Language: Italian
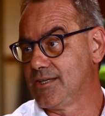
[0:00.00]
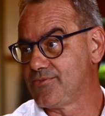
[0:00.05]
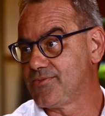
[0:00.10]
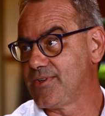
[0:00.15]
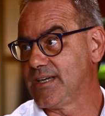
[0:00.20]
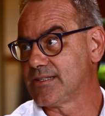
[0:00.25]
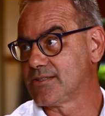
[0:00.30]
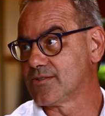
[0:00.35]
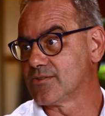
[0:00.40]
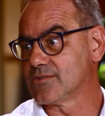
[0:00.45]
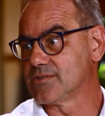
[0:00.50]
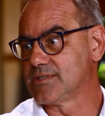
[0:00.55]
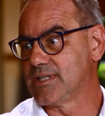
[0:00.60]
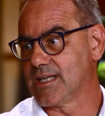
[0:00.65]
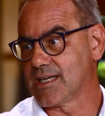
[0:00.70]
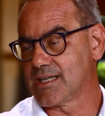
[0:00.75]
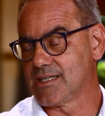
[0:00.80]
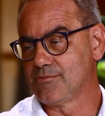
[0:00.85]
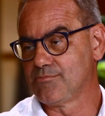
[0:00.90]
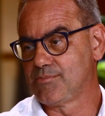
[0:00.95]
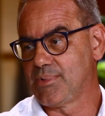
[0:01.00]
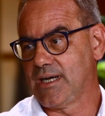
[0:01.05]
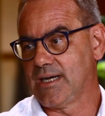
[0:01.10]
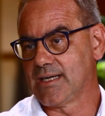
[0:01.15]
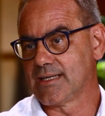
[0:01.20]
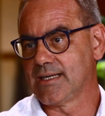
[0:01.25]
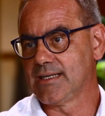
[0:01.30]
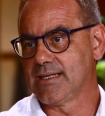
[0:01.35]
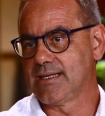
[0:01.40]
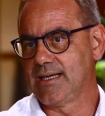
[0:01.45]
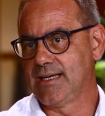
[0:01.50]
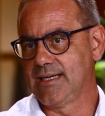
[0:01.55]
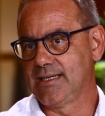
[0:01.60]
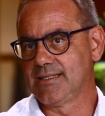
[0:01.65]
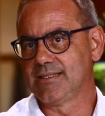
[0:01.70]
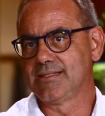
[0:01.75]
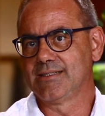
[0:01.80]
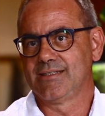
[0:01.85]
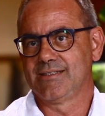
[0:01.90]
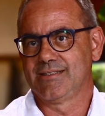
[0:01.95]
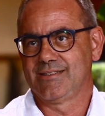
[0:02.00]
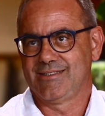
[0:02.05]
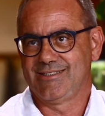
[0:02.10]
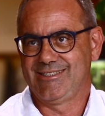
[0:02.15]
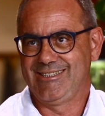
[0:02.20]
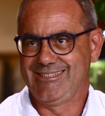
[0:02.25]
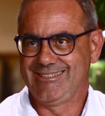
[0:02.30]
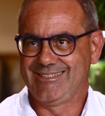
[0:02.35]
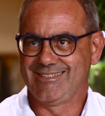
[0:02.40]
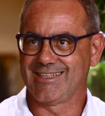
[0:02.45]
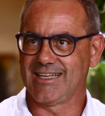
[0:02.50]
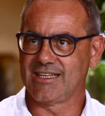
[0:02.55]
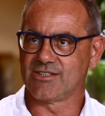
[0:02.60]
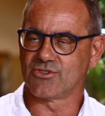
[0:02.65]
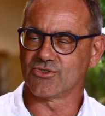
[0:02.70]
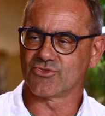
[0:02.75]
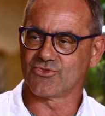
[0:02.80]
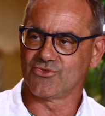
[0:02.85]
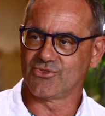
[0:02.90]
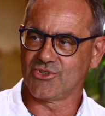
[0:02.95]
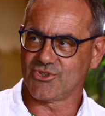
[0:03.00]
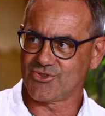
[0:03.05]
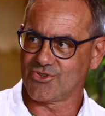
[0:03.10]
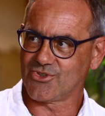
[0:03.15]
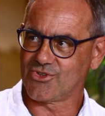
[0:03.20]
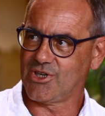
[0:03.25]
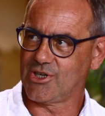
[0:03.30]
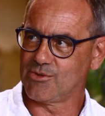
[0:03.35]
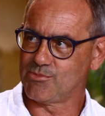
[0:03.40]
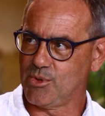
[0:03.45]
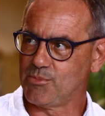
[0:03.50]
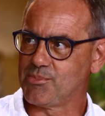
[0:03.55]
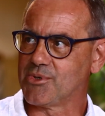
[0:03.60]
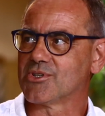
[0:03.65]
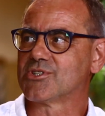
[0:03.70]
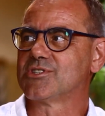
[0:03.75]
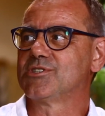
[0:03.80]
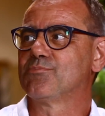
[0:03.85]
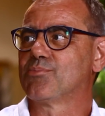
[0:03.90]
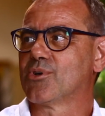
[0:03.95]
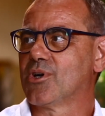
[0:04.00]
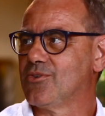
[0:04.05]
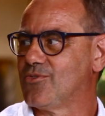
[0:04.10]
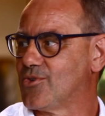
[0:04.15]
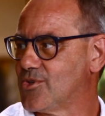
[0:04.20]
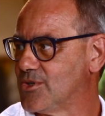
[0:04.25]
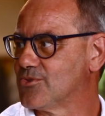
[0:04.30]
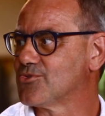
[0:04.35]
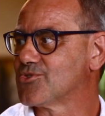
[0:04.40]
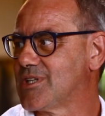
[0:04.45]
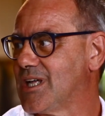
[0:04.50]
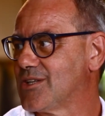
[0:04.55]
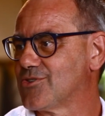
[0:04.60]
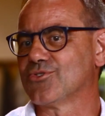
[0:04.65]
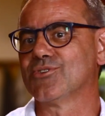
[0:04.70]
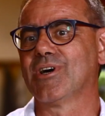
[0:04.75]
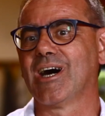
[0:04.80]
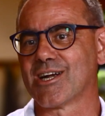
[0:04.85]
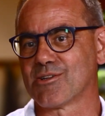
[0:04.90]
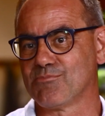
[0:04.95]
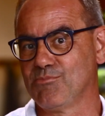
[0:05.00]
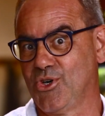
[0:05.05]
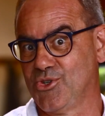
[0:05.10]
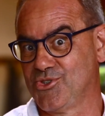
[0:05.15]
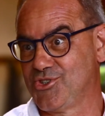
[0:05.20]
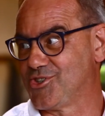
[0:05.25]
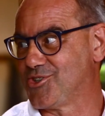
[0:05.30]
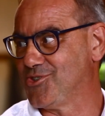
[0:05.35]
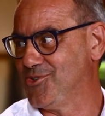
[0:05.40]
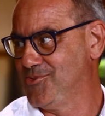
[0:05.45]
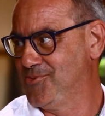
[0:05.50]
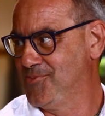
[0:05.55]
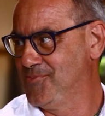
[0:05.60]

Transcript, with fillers: l'effetto della campana è indiretto sul nostro corpo, però ci provoca uno stato armonico.